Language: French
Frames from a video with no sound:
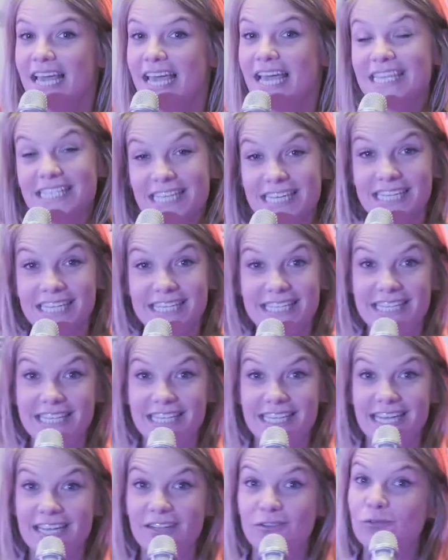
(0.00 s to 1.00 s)
Et j'ai
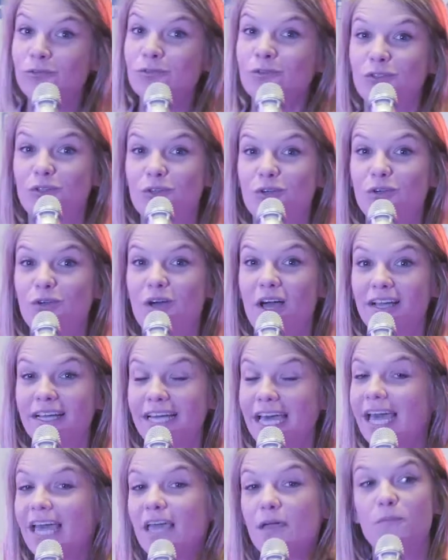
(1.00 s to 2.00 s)
décidé donc de euh,
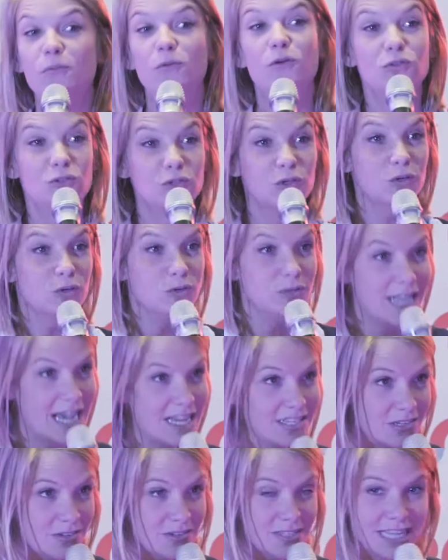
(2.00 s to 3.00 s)
créer plutôt une
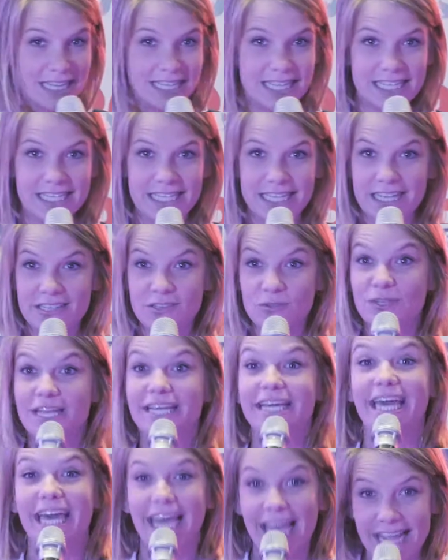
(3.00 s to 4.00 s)
agence à destination des
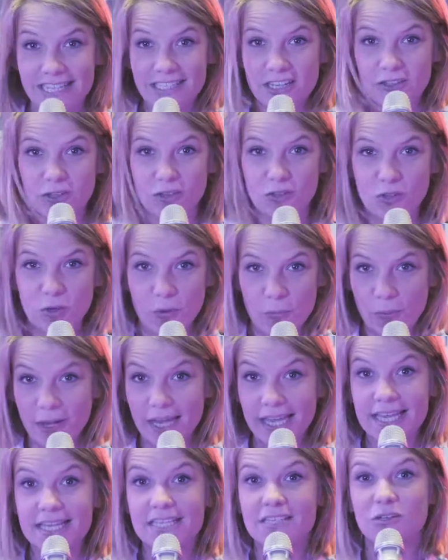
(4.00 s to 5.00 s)
créateurs
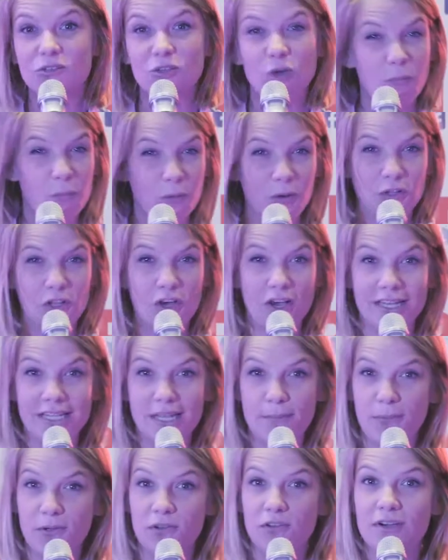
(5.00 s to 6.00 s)
d'entreprises, entrepreneurs
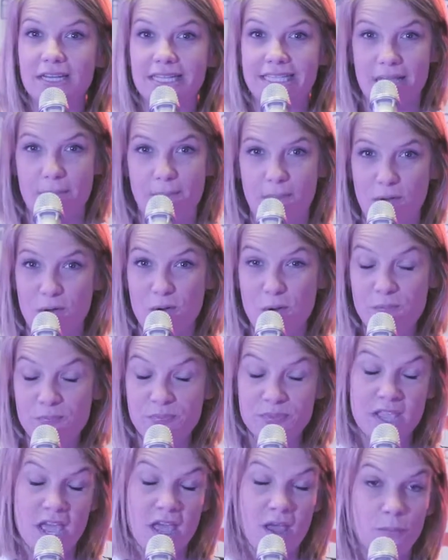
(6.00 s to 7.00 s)
indépendants et TPE
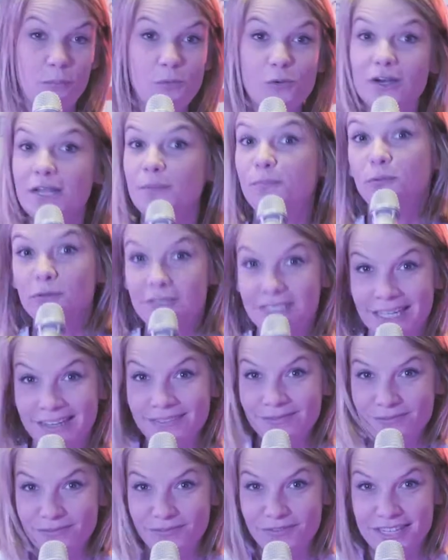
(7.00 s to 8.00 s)
pour les poussins
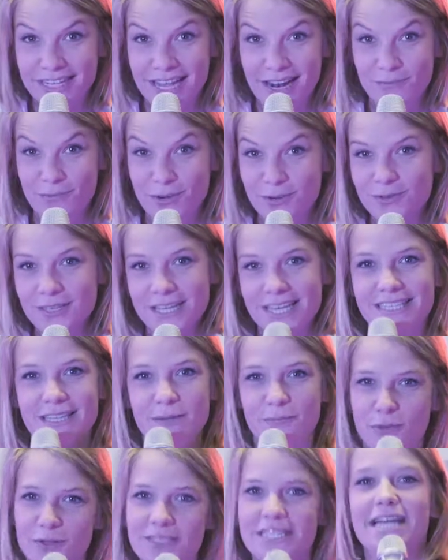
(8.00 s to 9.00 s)
finalement. Et c'est
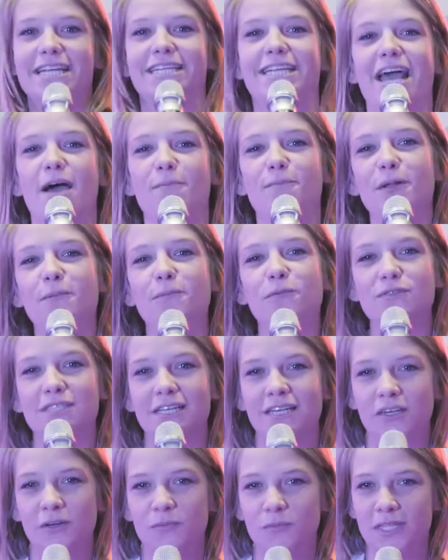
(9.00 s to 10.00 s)
pour ça que je l'ai appelé Poussin
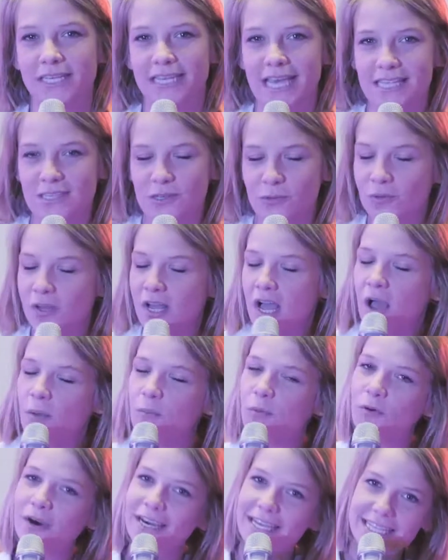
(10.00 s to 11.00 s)
Communication,
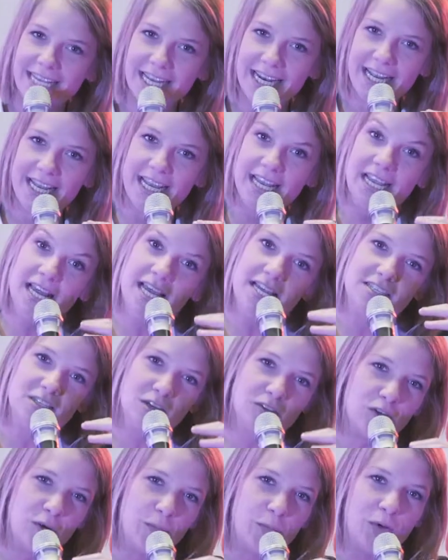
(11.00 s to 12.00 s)
pour aider les
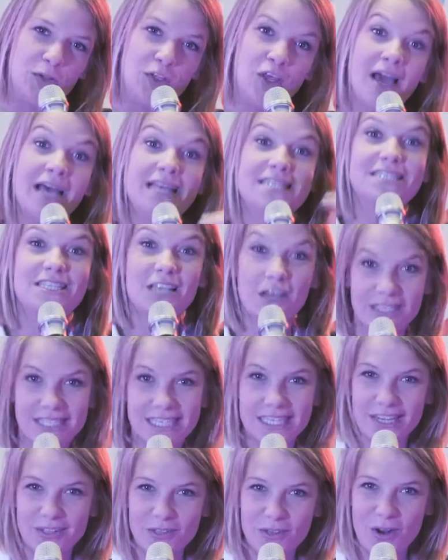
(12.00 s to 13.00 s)
entrepreneurs à
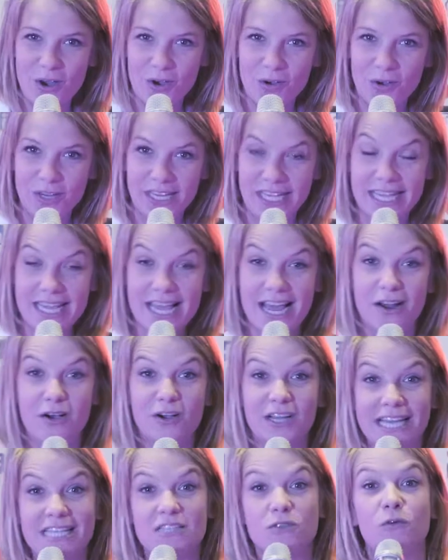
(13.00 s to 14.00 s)
sortir de leur coquille. Alors
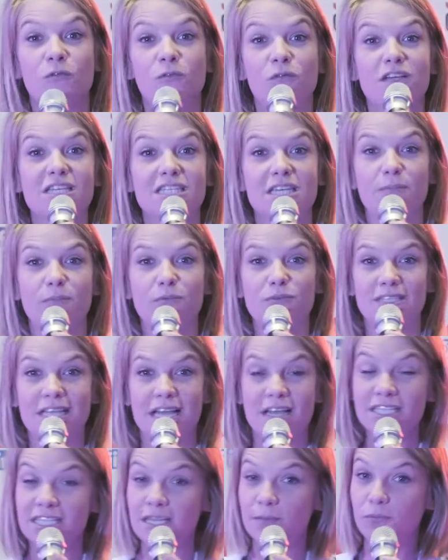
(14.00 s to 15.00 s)
qu'est-ce qu'on fait chez
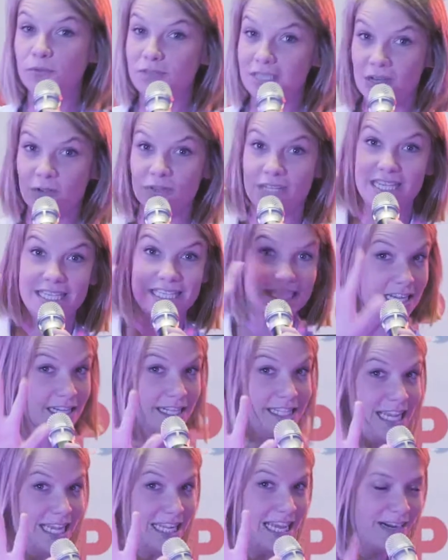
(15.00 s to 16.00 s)
Poussin Chez Poussin, on est cinq
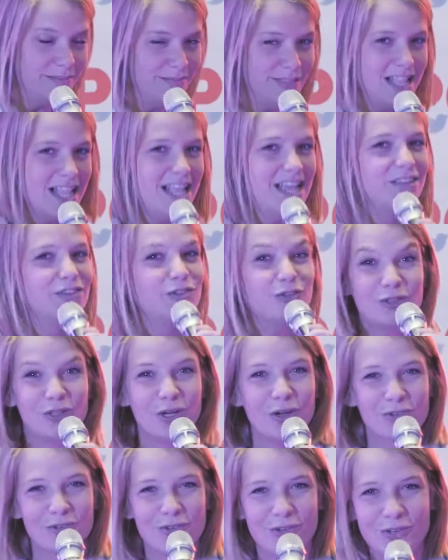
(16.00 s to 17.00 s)
nanas, tout
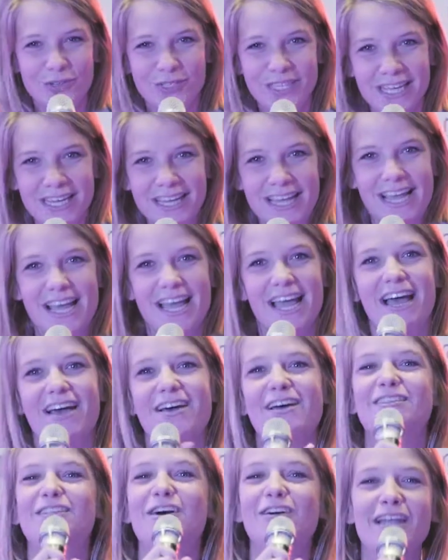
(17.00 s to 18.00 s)
en jaune.
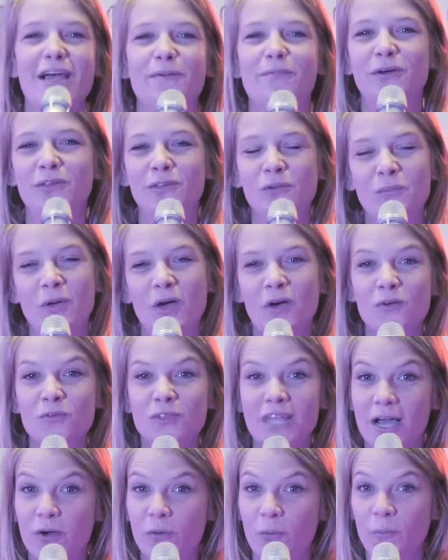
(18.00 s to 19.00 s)
Euh, dans la bonne humeur, on
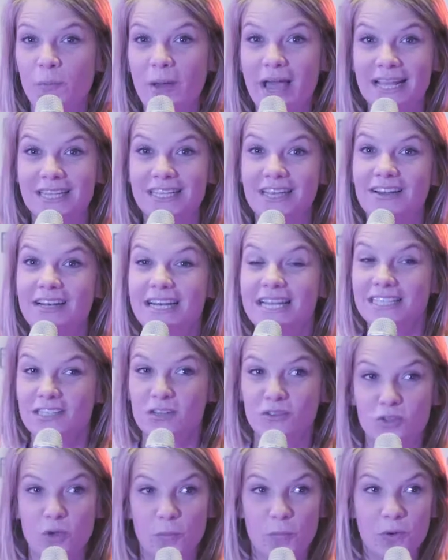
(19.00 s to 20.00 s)
accompagne les
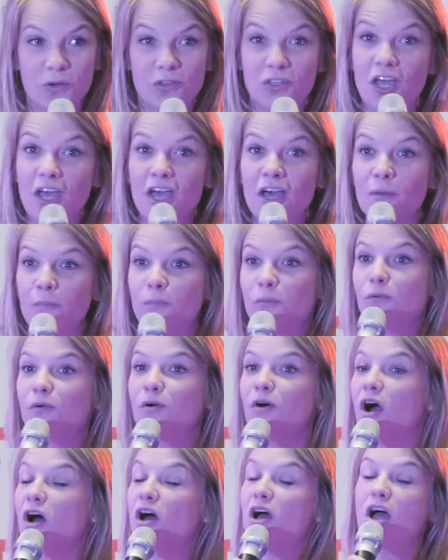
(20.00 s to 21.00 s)
entrepreneurs
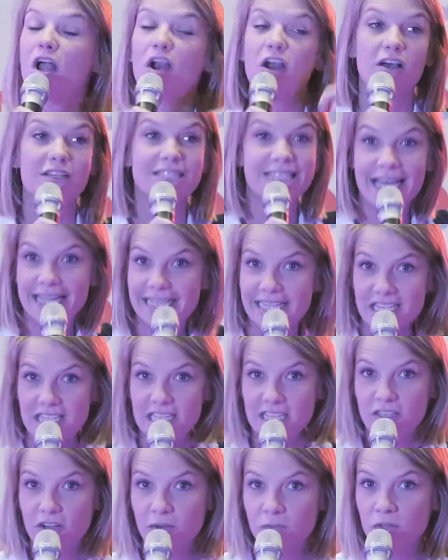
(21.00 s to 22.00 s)
pour leur stratégie
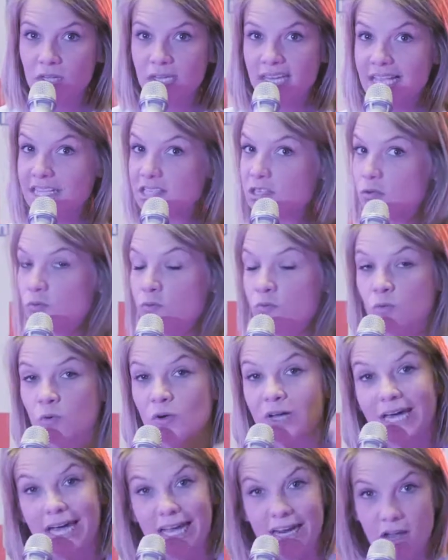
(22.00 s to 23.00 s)
de communication, on
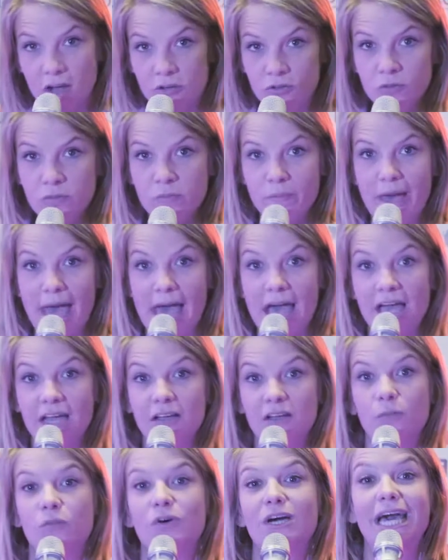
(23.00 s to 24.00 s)
crée leur nom de marque,
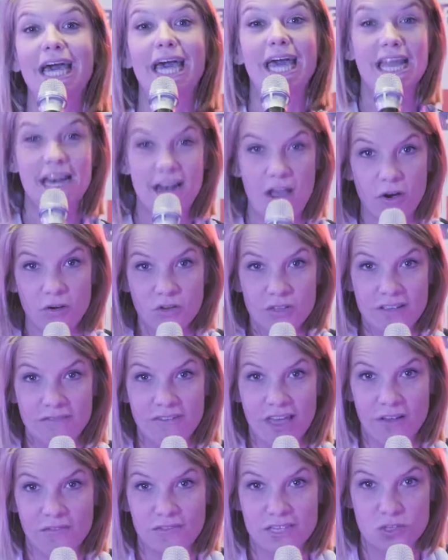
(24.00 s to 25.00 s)
on crée leur
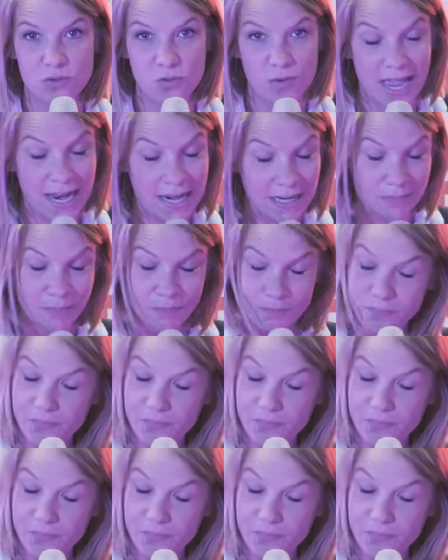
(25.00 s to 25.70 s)
univers visuel